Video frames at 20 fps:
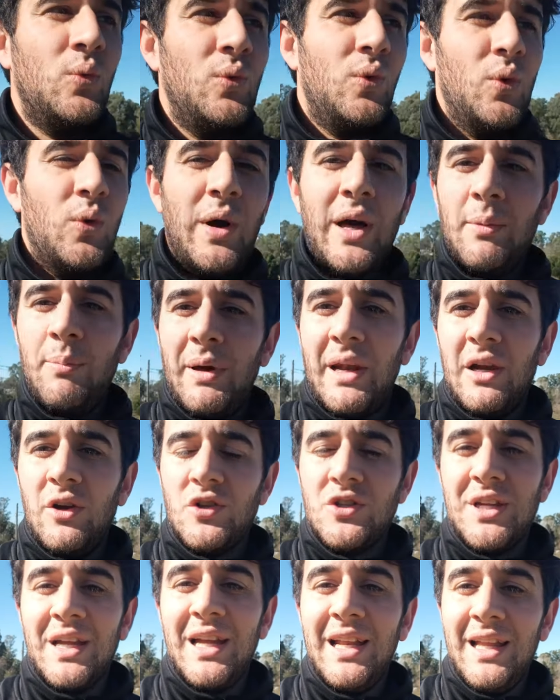lugar para
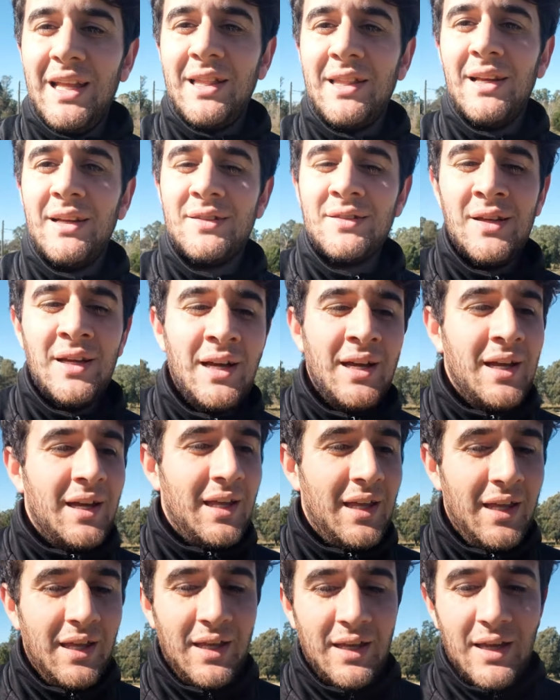los ciclistas
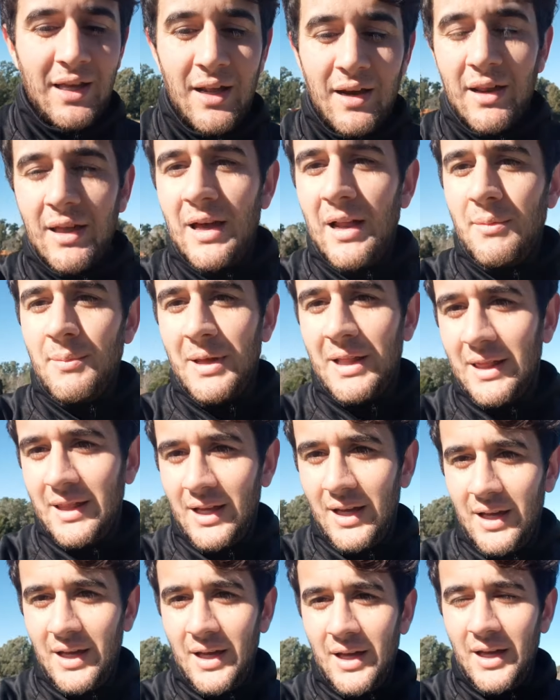y que
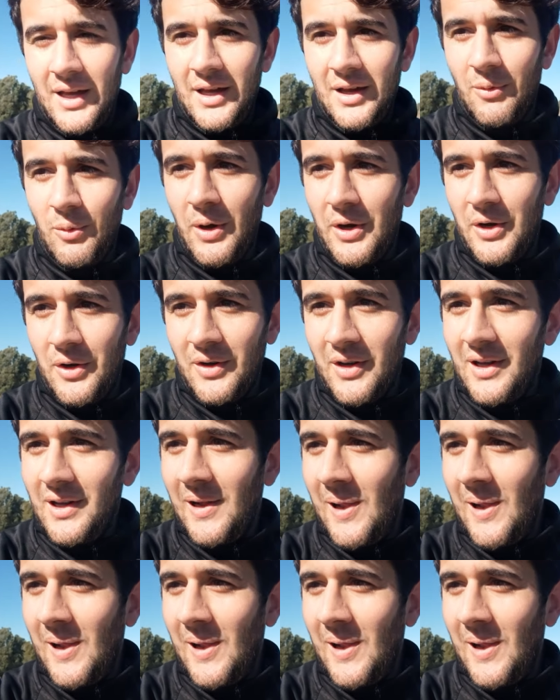realmente, eh, bueno,